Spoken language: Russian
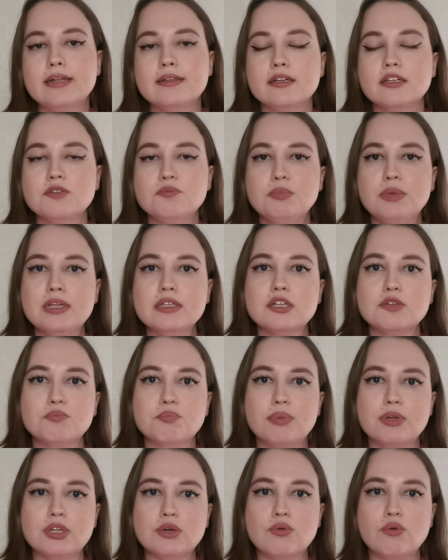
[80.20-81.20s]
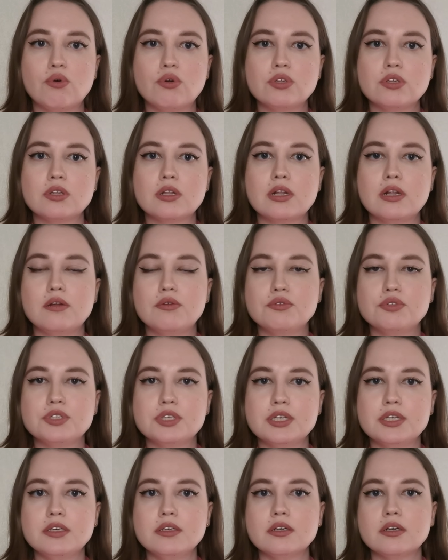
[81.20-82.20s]
Этот метод подходит для
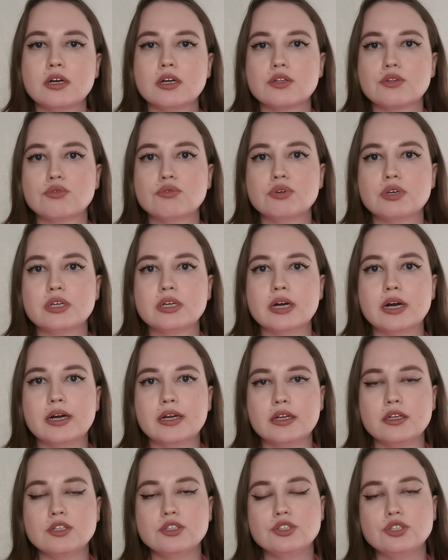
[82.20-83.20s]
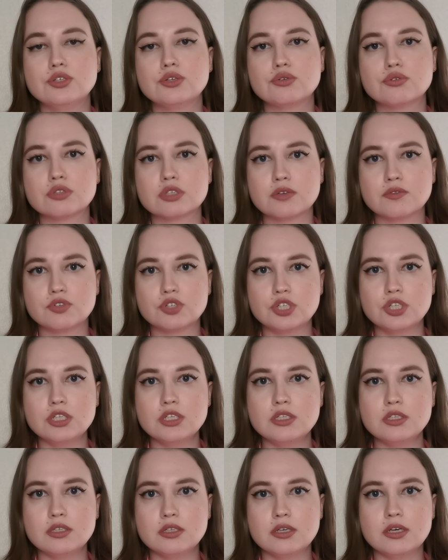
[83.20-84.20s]
людей, которые ориентируются в
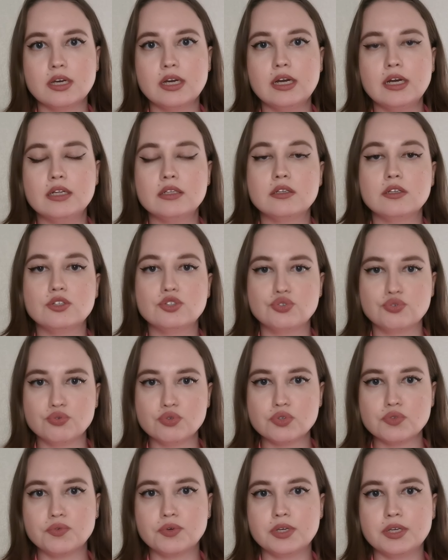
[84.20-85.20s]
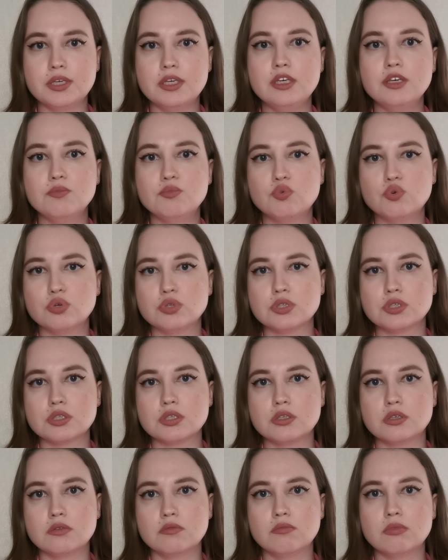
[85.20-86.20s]
жизни на чувства и
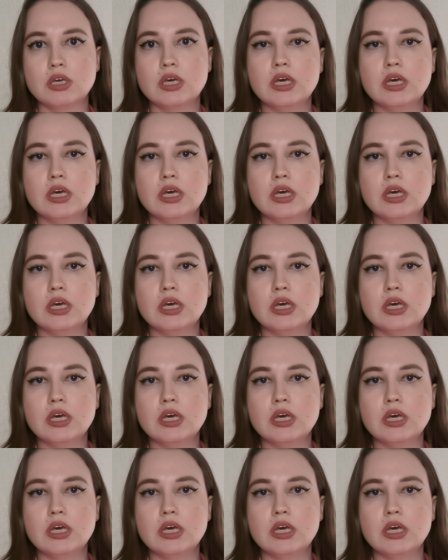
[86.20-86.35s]
эмоции,